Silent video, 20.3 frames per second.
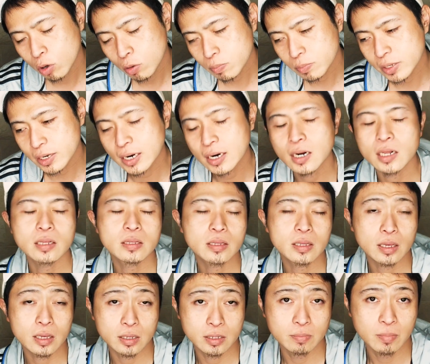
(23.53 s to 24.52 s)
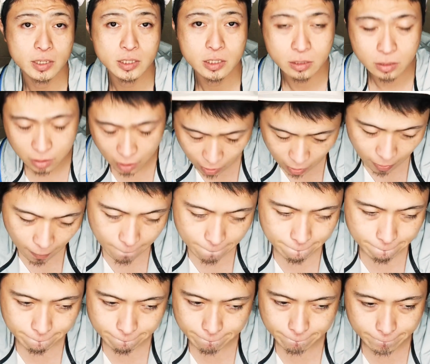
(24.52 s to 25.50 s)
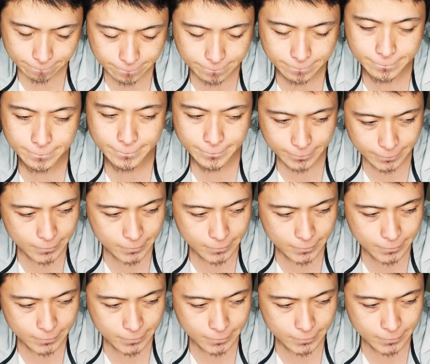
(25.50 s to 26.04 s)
見られていますね。うん。